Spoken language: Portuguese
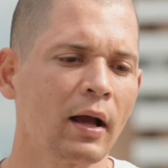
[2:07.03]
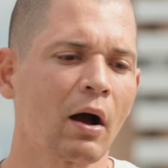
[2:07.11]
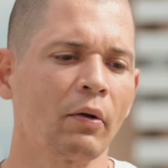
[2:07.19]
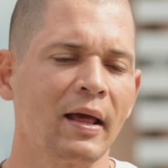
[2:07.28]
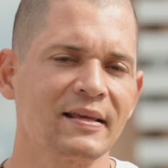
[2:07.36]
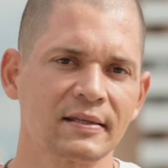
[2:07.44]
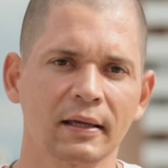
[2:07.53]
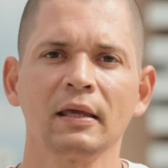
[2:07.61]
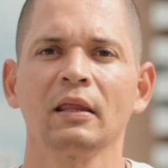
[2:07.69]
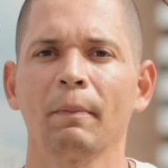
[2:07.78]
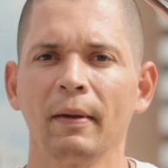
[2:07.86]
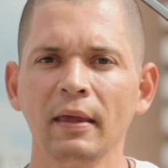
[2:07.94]
legal. Né? Essa daqui
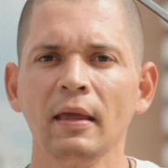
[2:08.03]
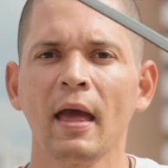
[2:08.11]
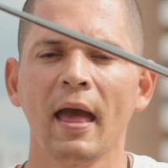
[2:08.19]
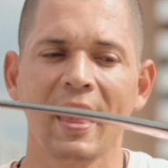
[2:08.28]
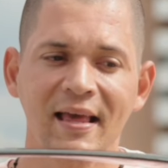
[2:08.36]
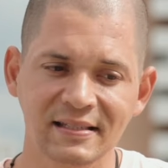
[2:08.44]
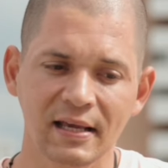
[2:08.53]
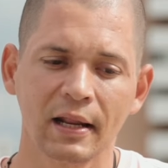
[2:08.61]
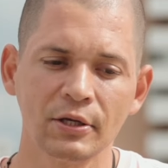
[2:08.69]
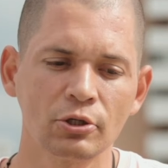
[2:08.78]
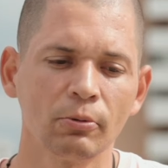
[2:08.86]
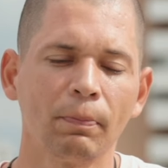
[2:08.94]
também é
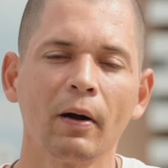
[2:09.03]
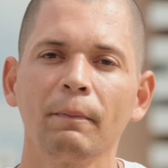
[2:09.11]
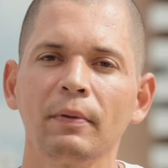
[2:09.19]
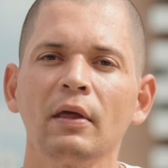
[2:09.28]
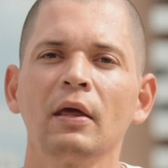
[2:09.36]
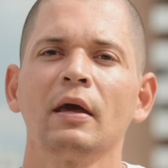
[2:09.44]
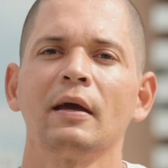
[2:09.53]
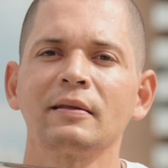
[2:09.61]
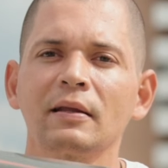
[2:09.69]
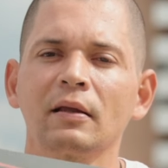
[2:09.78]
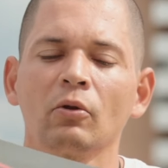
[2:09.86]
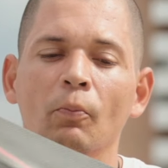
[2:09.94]
excelente no pump,
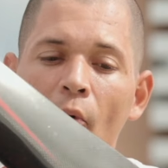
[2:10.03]
entretanto um